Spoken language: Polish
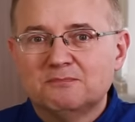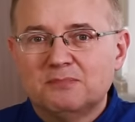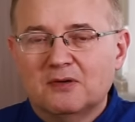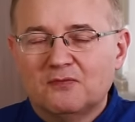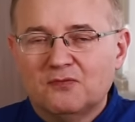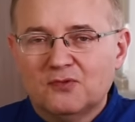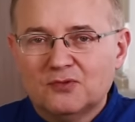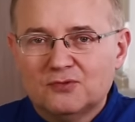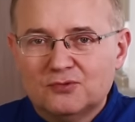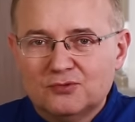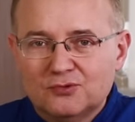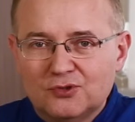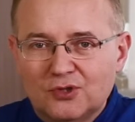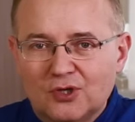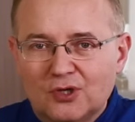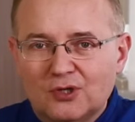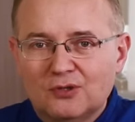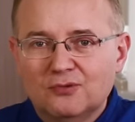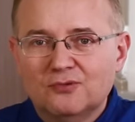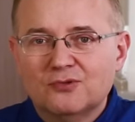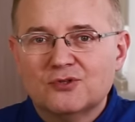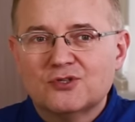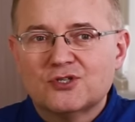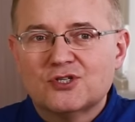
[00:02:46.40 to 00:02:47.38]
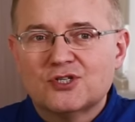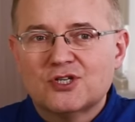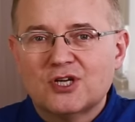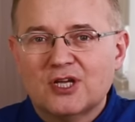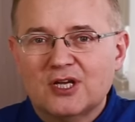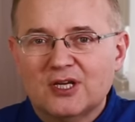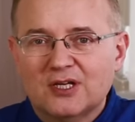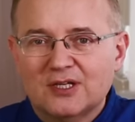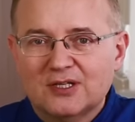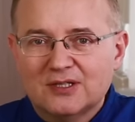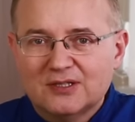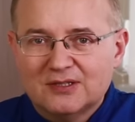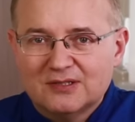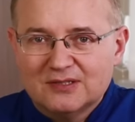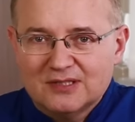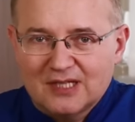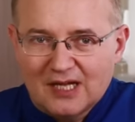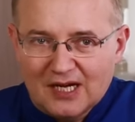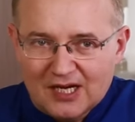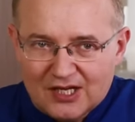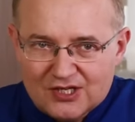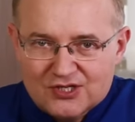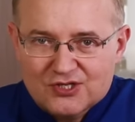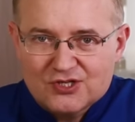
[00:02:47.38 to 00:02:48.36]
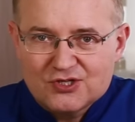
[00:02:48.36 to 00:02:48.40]
powodują, że
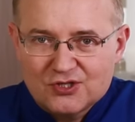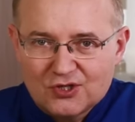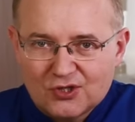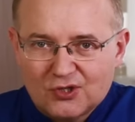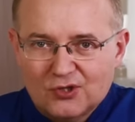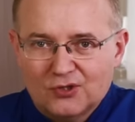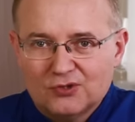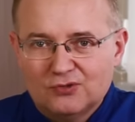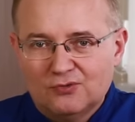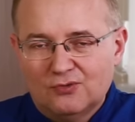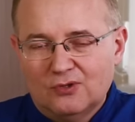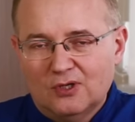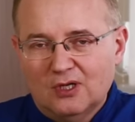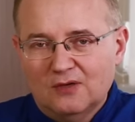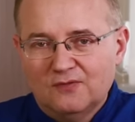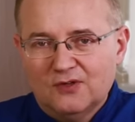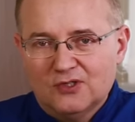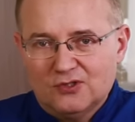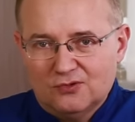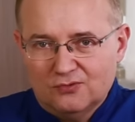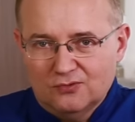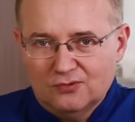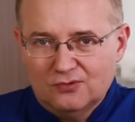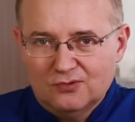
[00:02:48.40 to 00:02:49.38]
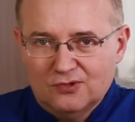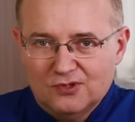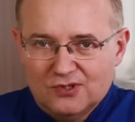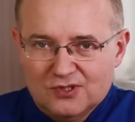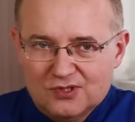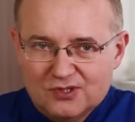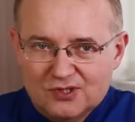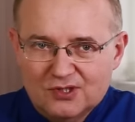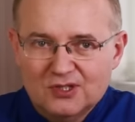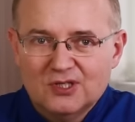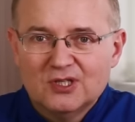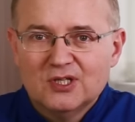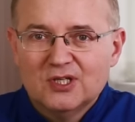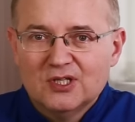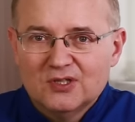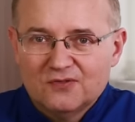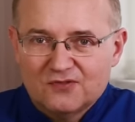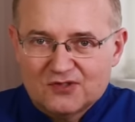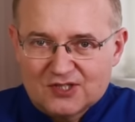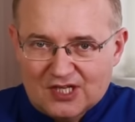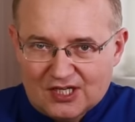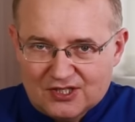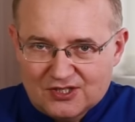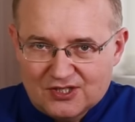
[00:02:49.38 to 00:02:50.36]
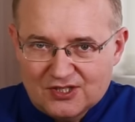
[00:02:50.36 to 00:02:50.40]
należy się kontrolować u okulisty
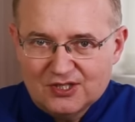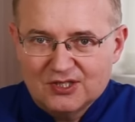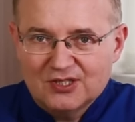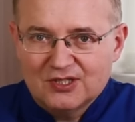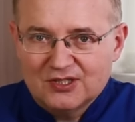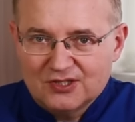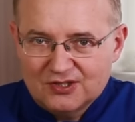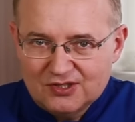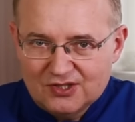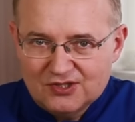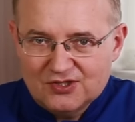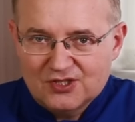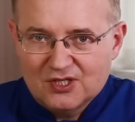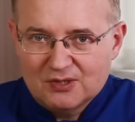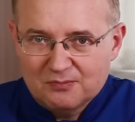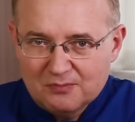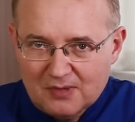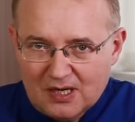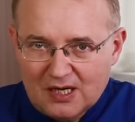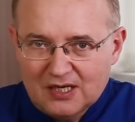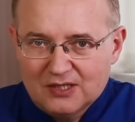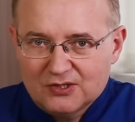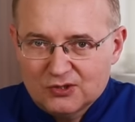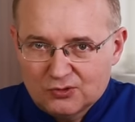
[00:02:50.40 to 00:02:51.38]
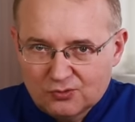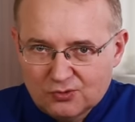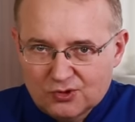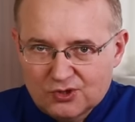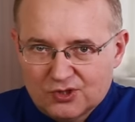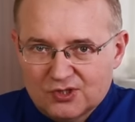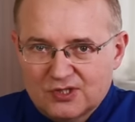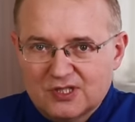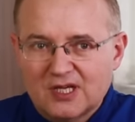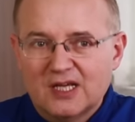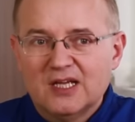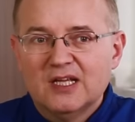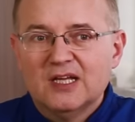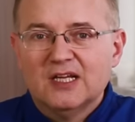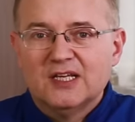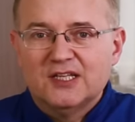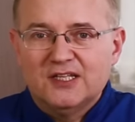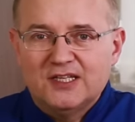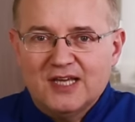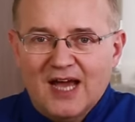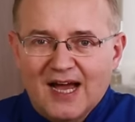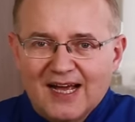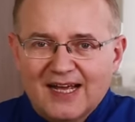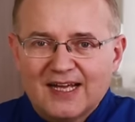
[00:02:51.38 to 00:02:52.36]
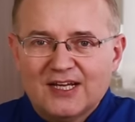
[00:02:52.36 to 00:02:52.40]
w czasie gdy się ma cukrzycę.
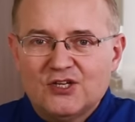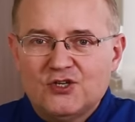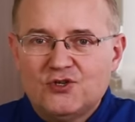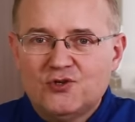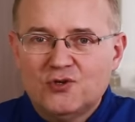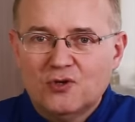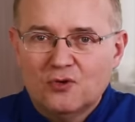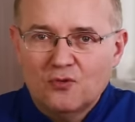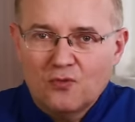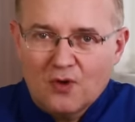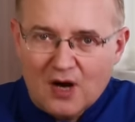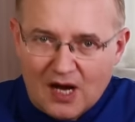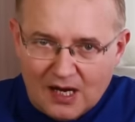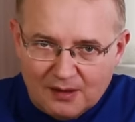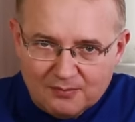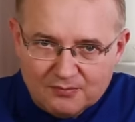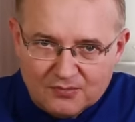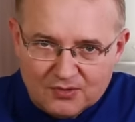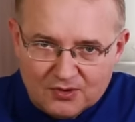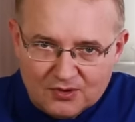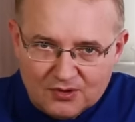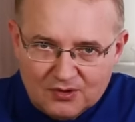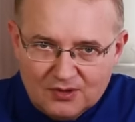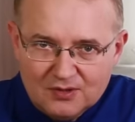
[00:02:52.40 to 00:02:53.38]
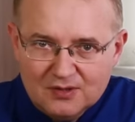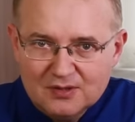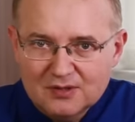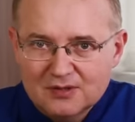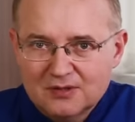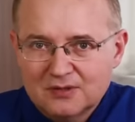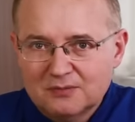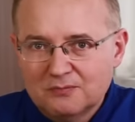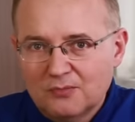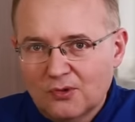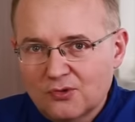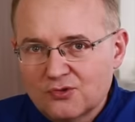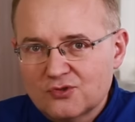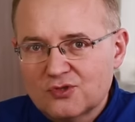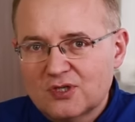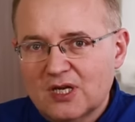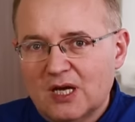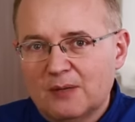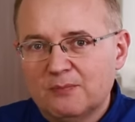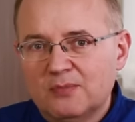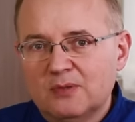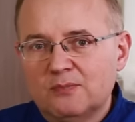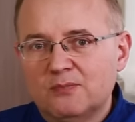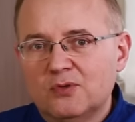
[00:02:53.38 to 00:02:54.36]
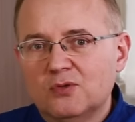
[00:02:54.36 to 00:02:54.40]
Jak ziołami y,
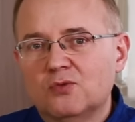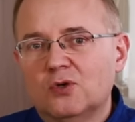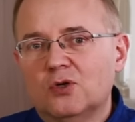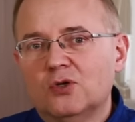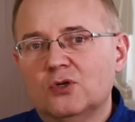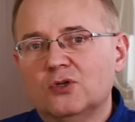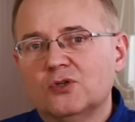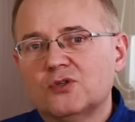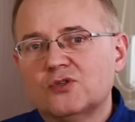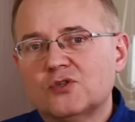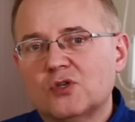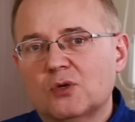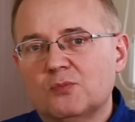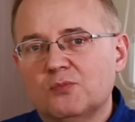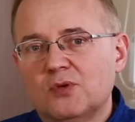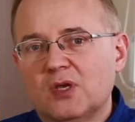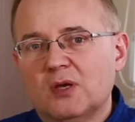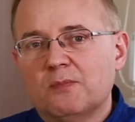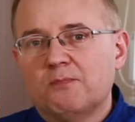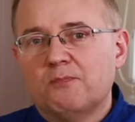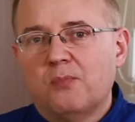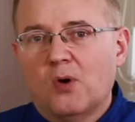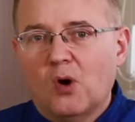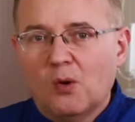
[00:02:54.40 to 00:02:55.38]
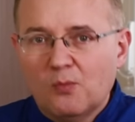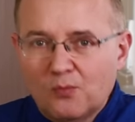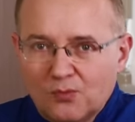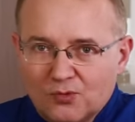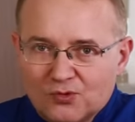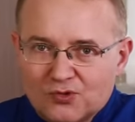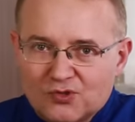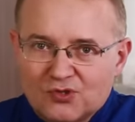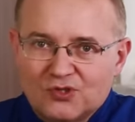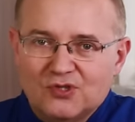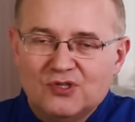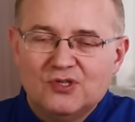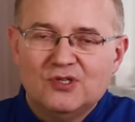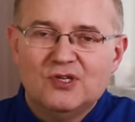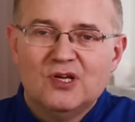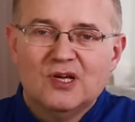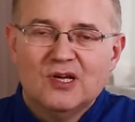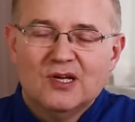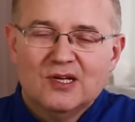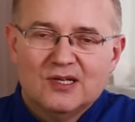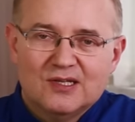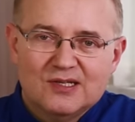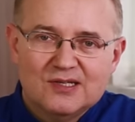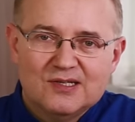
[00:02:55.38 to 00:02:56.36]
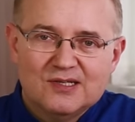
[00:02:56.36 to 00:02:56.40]
można by było sobie pomóc i
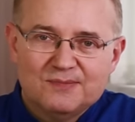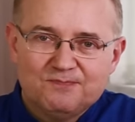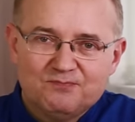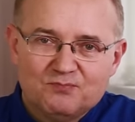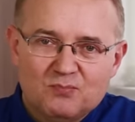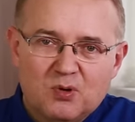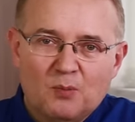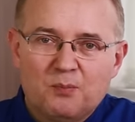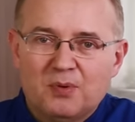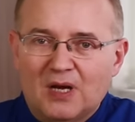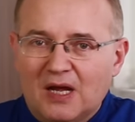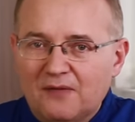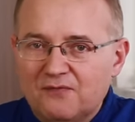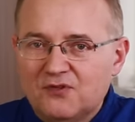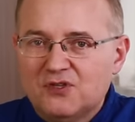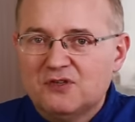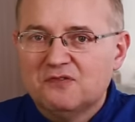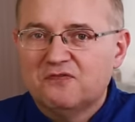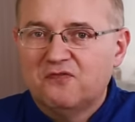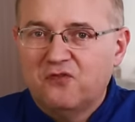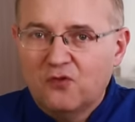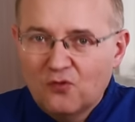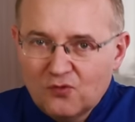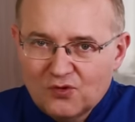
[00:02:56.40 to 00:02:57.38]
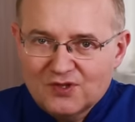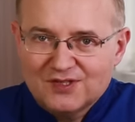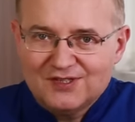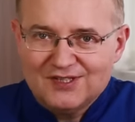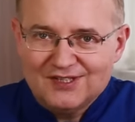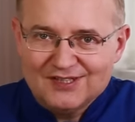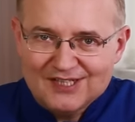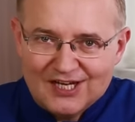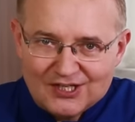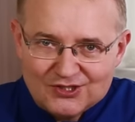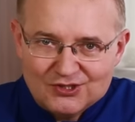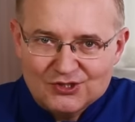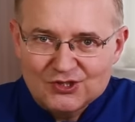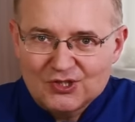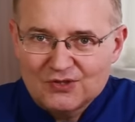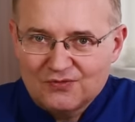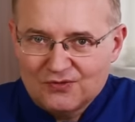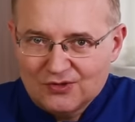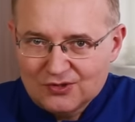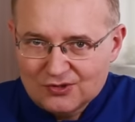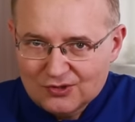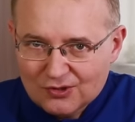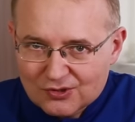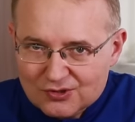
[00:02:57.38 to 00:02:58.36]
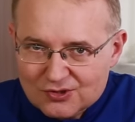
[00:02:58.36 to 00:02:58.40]
poprawić funkcję naczyń
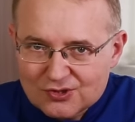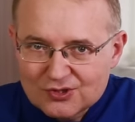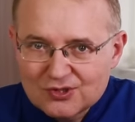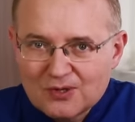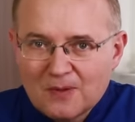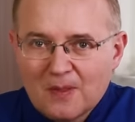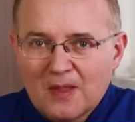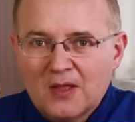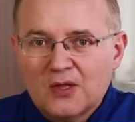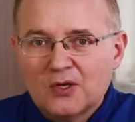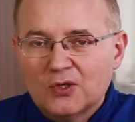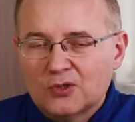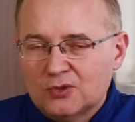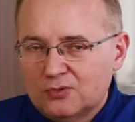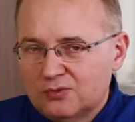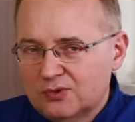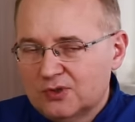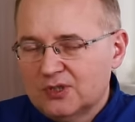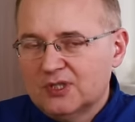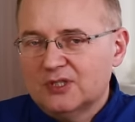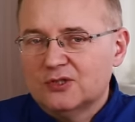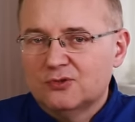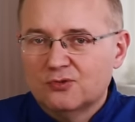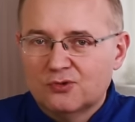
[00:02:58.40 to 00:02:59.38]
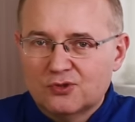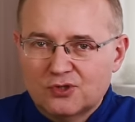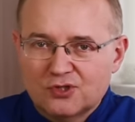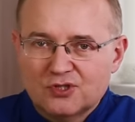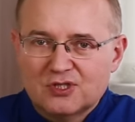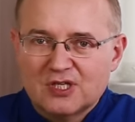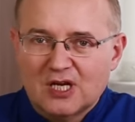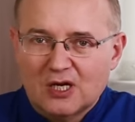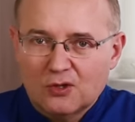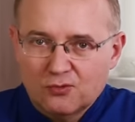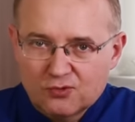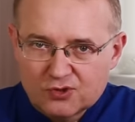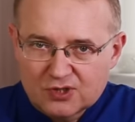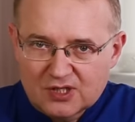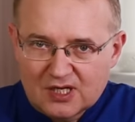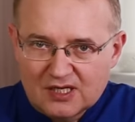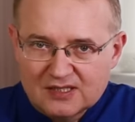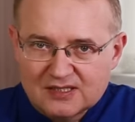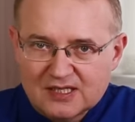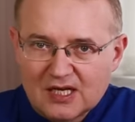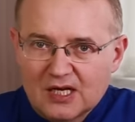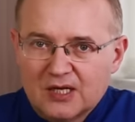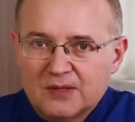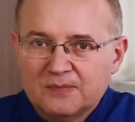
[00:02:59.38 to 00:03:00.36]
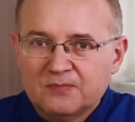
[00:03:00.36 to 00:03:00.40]
krwionośnych, które cukrzyca
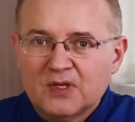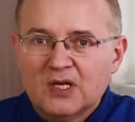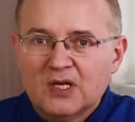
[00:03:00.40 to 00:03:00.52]
uszkadza?